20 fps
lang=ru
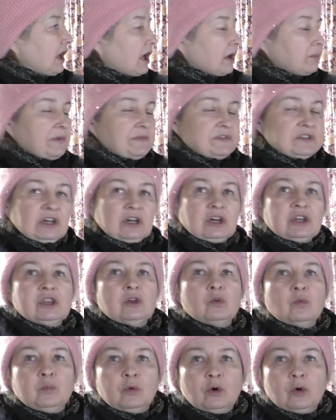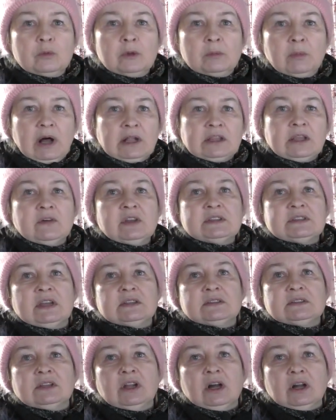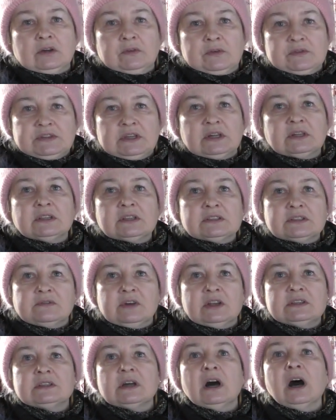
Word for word: так мы всех не упомним. А давайте одинаково всех называть